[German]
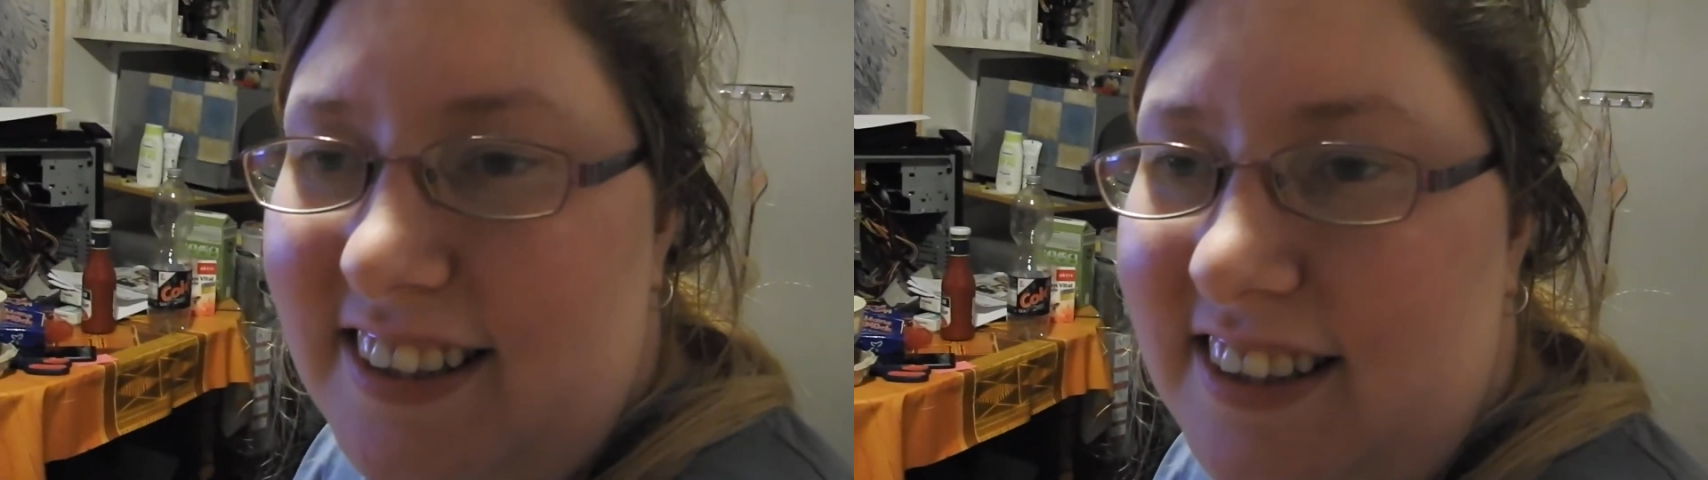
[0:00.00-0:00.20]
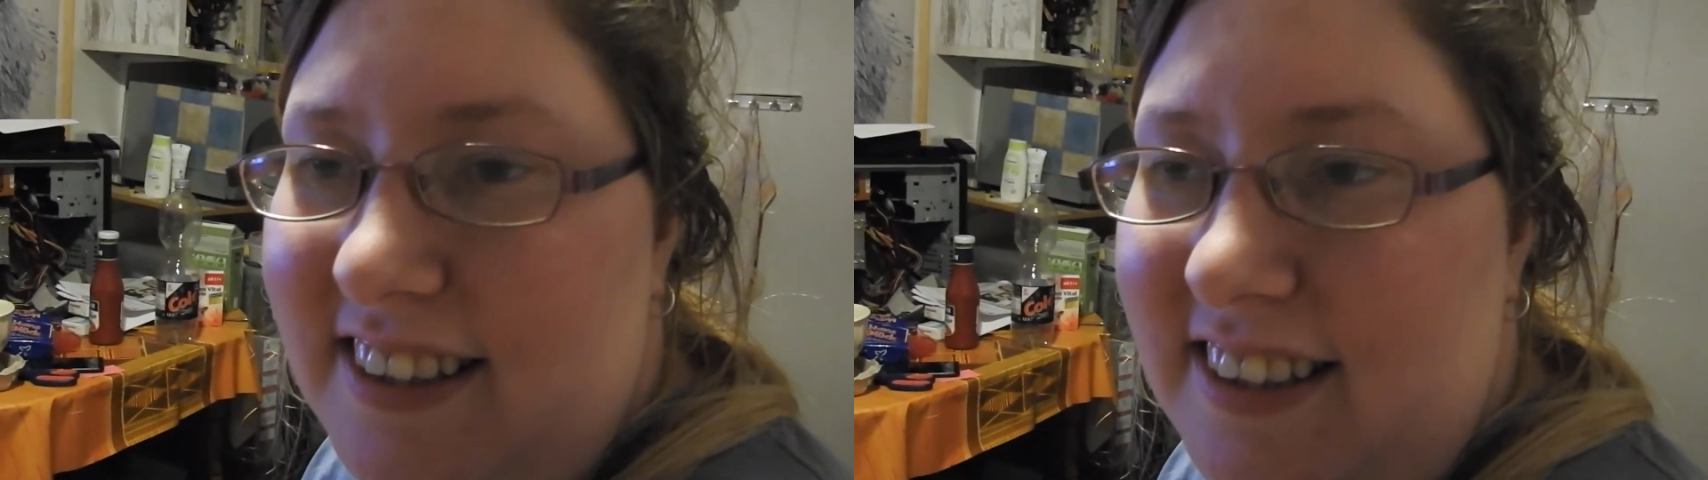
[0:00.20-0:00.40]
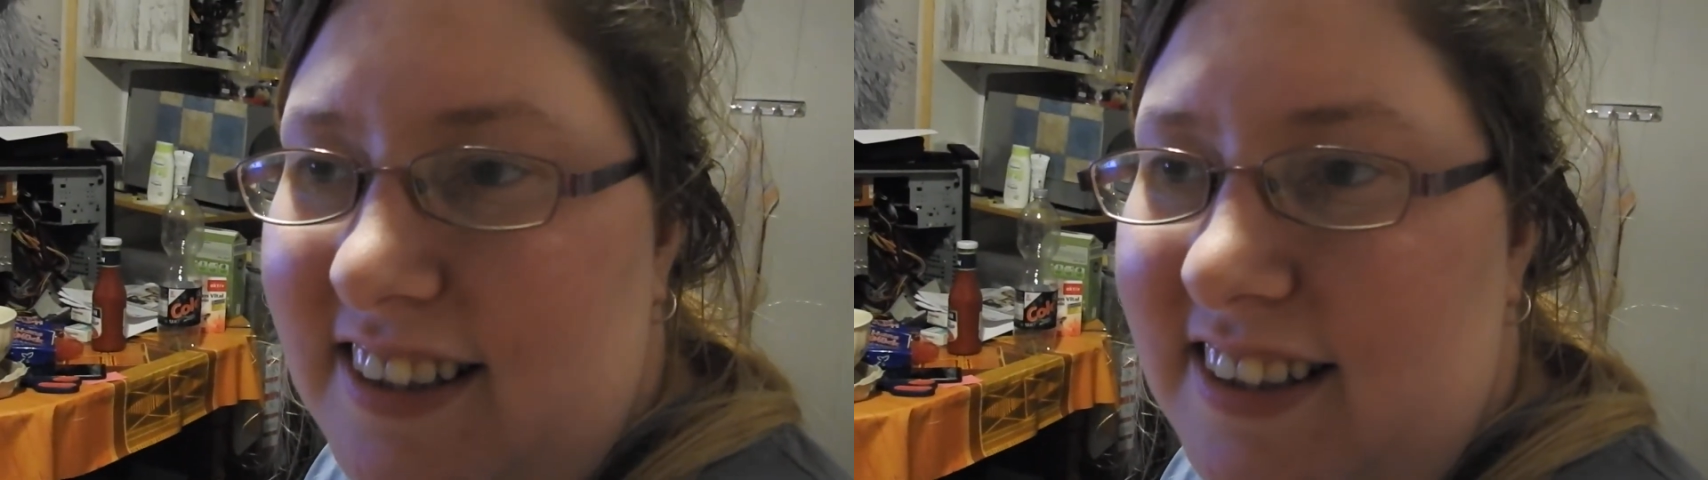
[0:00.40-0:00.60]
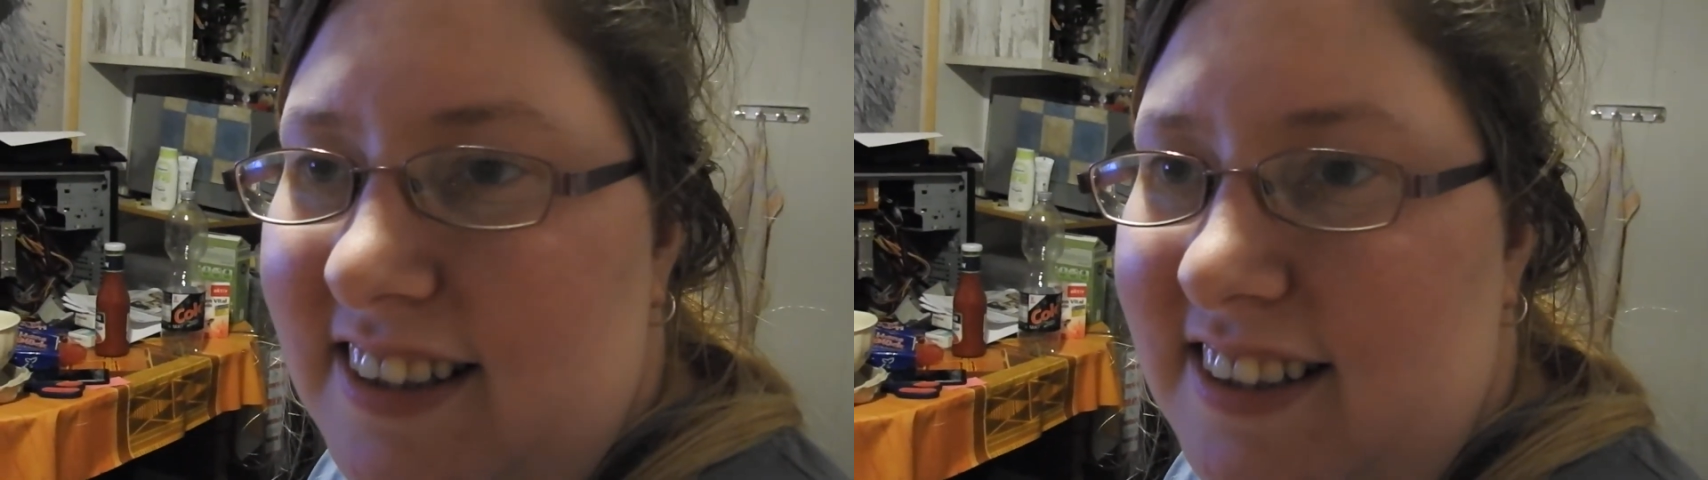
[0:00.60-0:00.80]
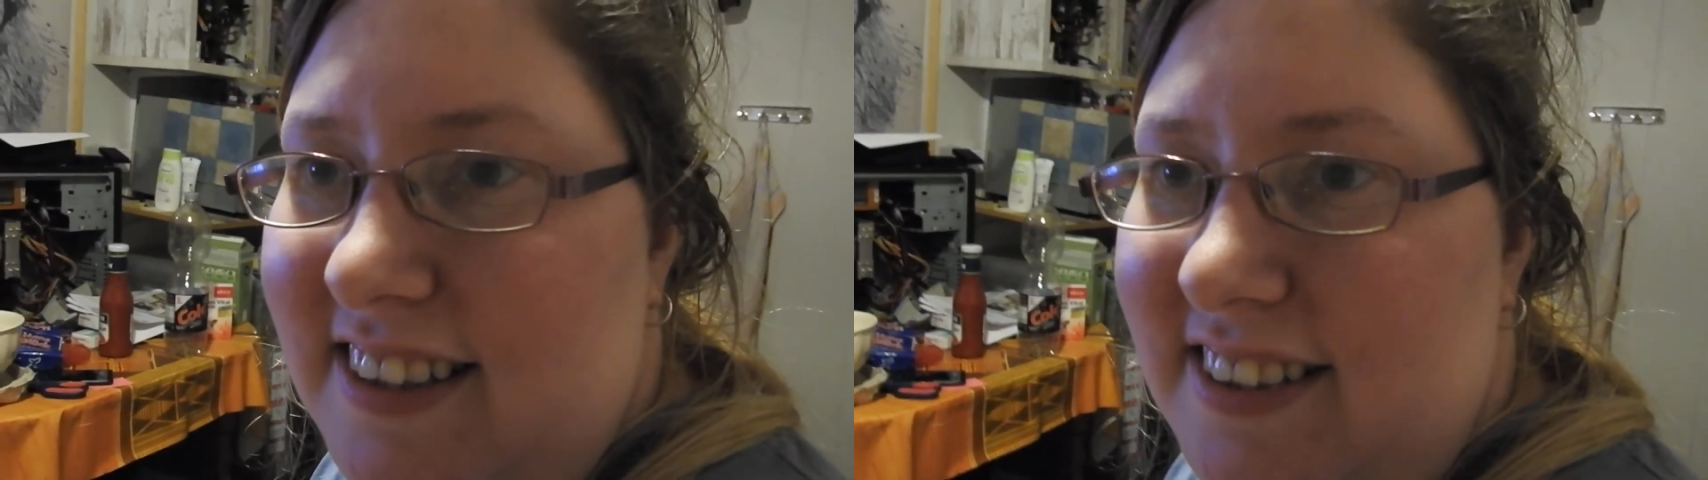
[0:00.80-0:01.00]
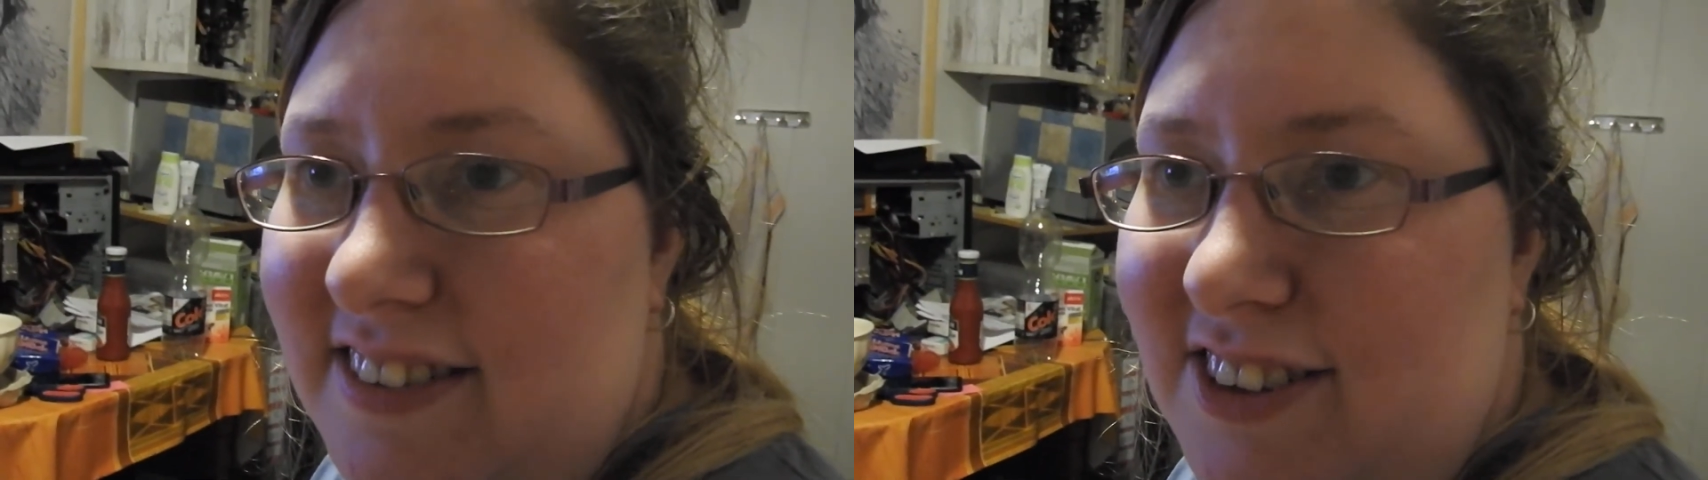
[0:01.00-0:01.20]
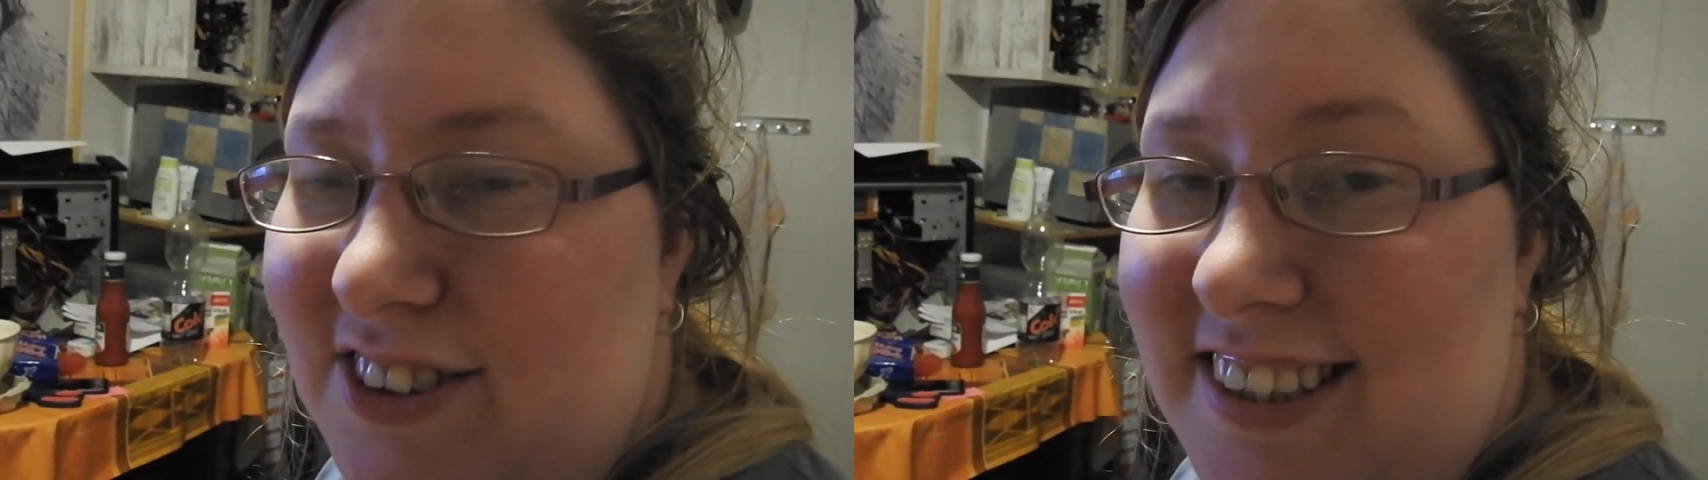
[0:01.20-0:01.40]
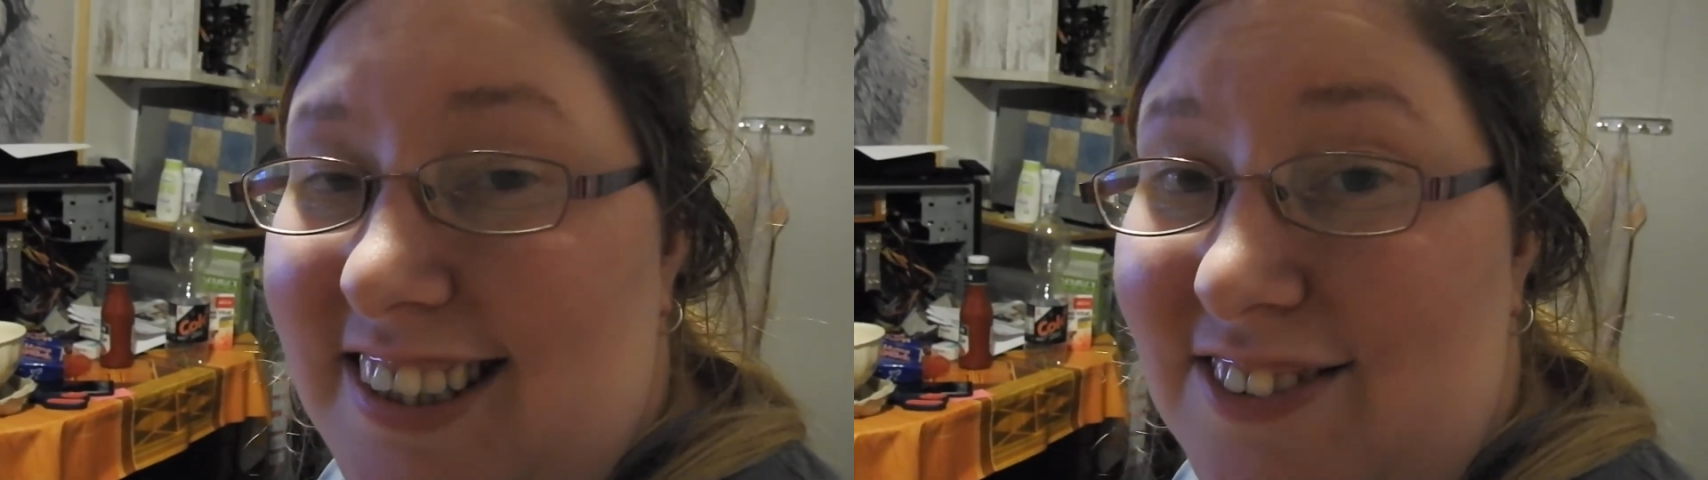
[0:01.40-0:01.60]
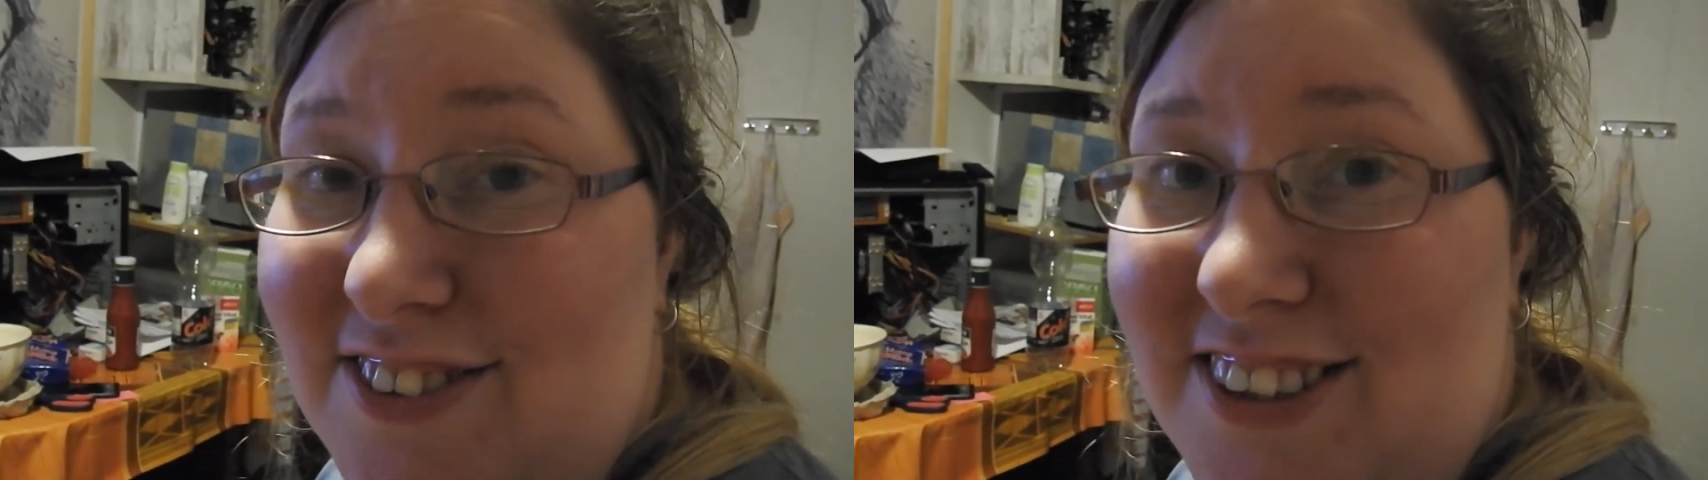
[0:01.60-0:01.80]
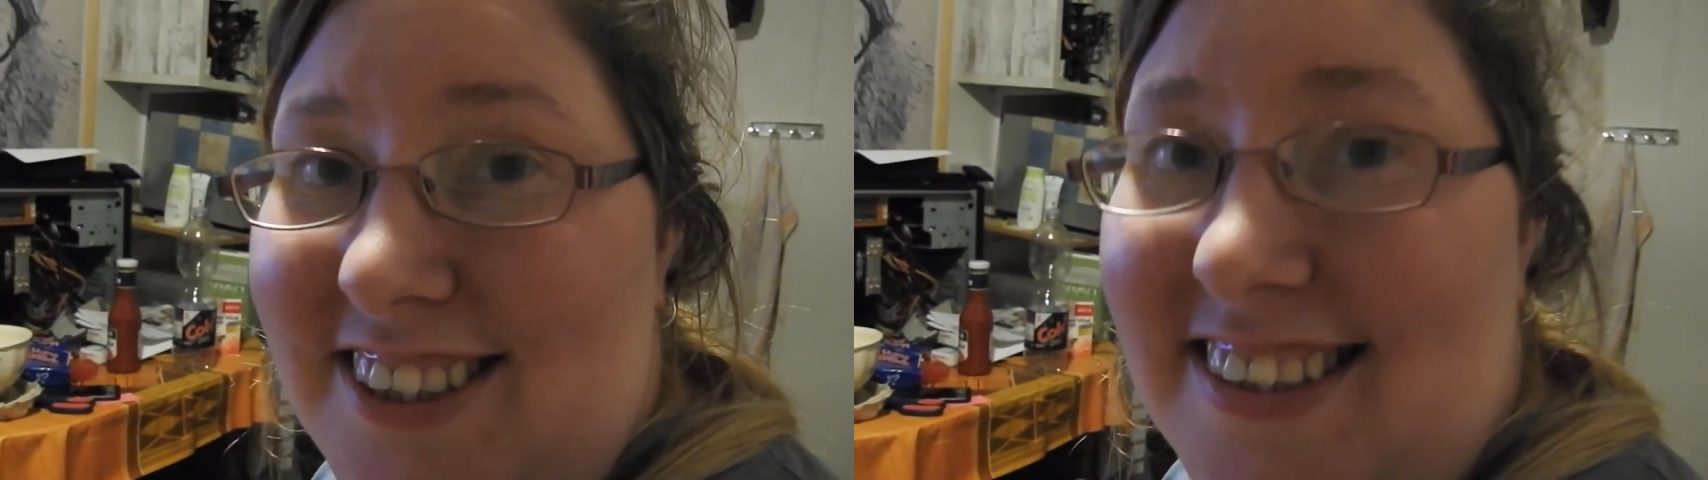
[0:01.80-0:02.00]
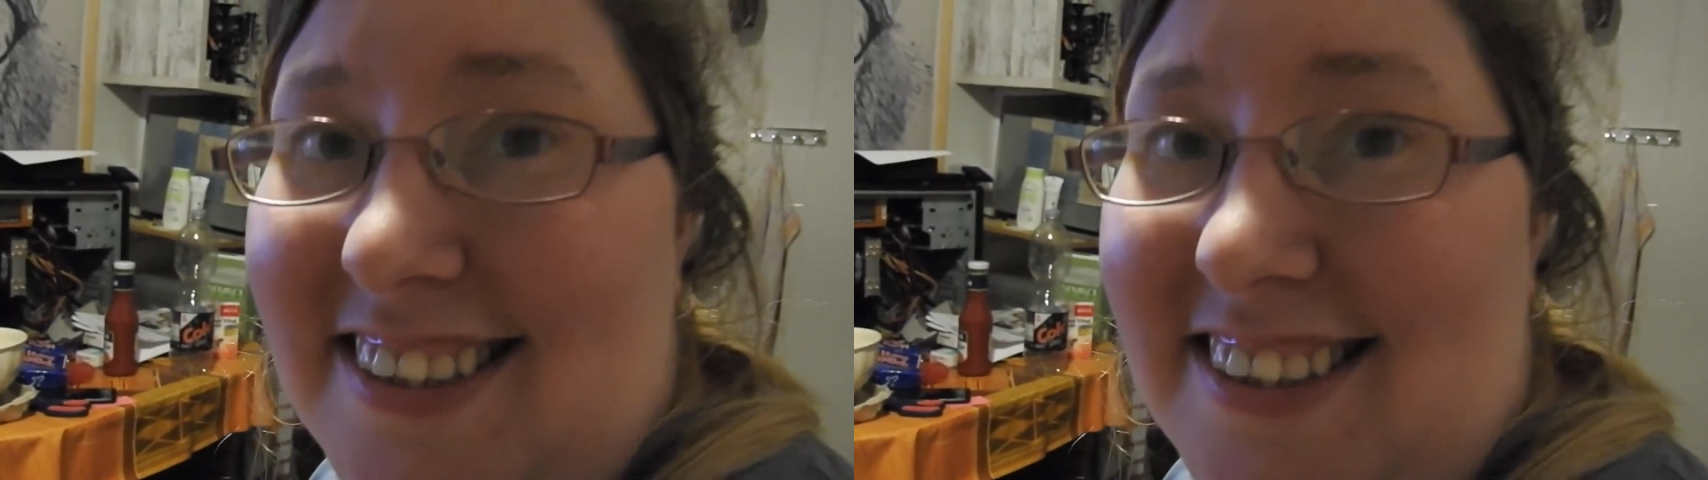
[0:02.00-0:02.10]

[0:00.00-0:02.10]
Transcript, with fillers: Äh, was soll ich jetzt antworten?